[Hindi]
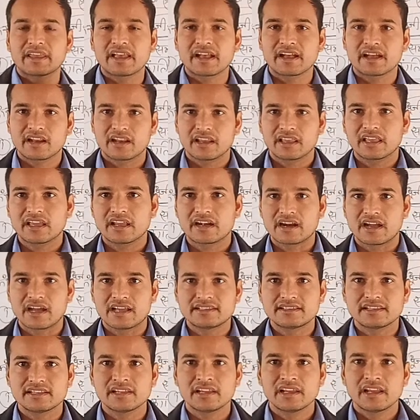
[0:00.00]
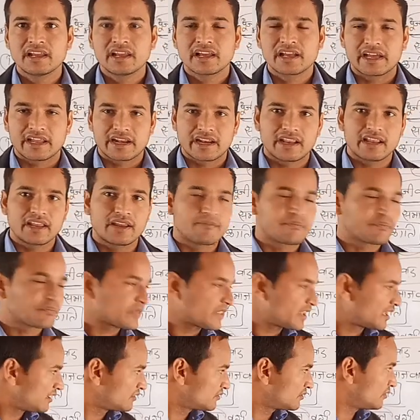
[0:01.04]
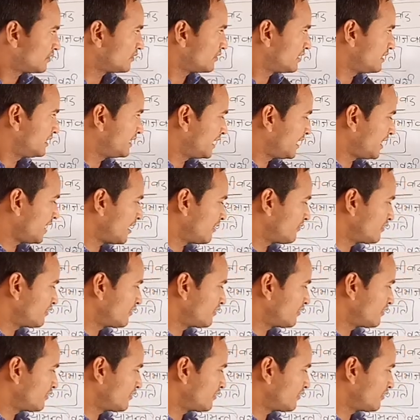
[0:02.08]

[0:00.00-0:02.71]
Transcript: क्या करेंगे राज करेंगे तो ये